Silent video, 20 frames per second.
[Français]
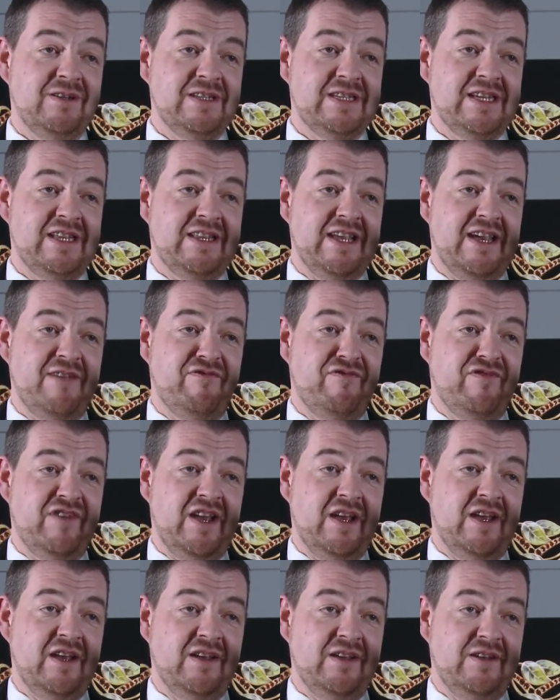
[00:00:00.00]
C'était
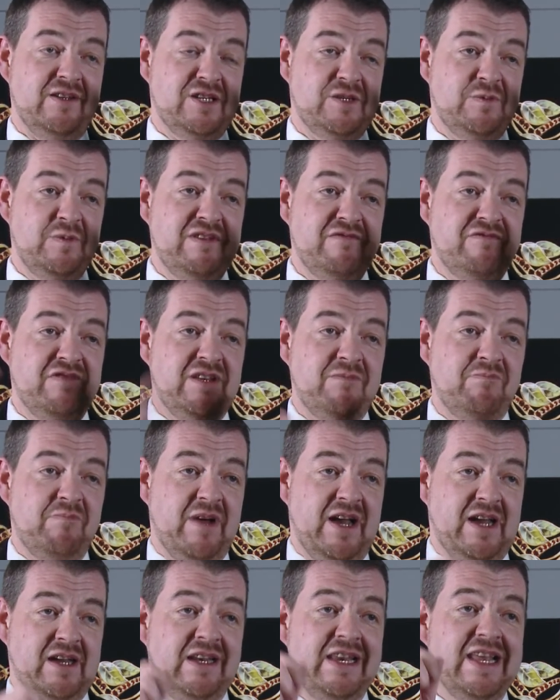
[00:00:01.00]
fait suivi
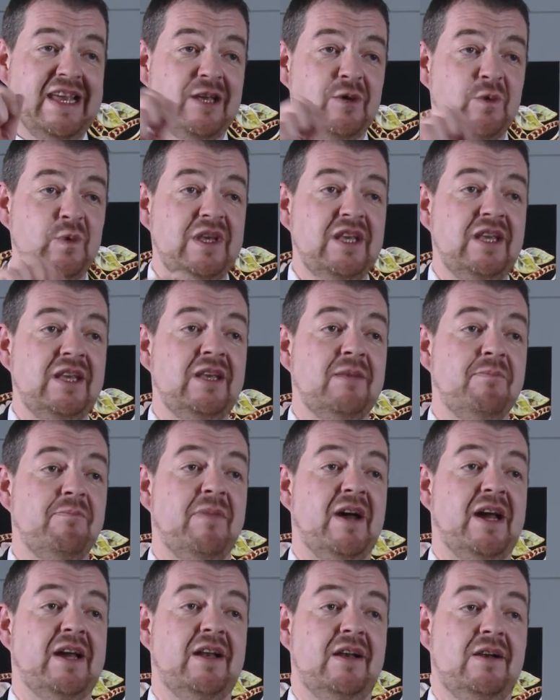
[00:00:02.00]
par l'aiguille,
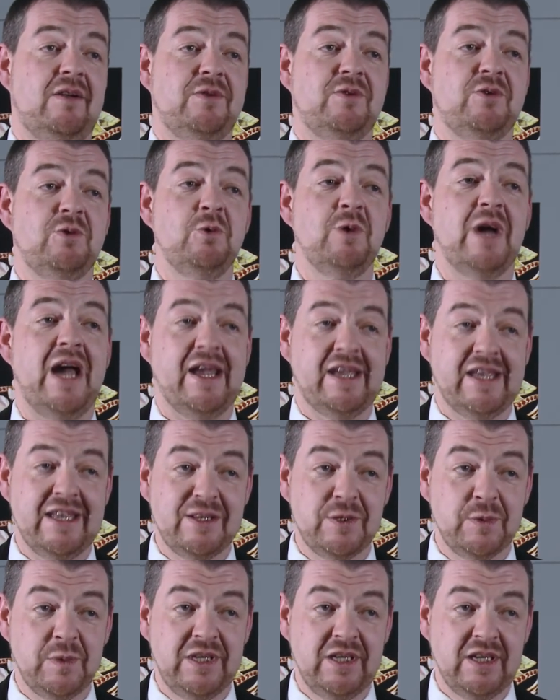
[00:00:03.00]
par le tour à
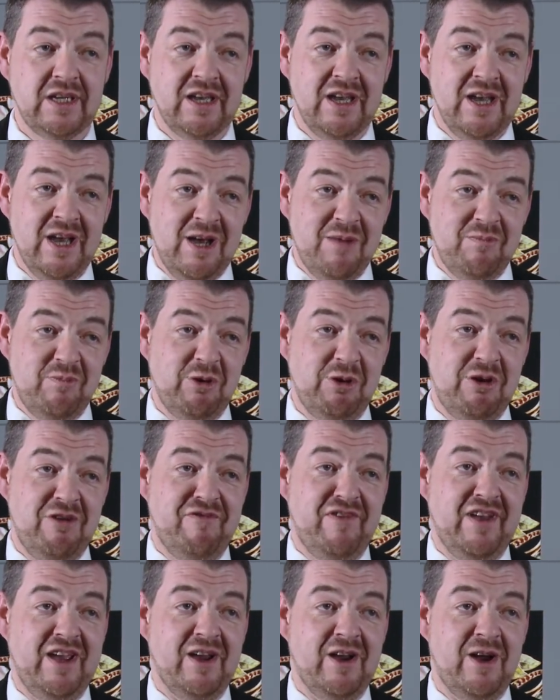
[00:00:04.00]
réduire pour le
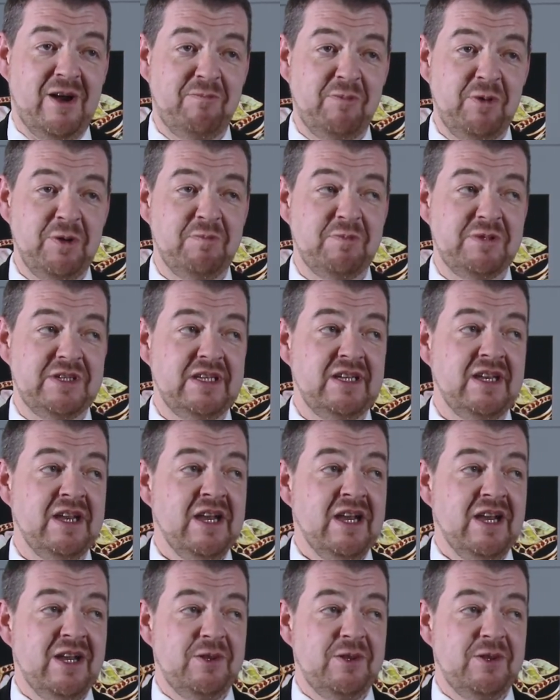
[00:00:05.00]
faire en plus petit.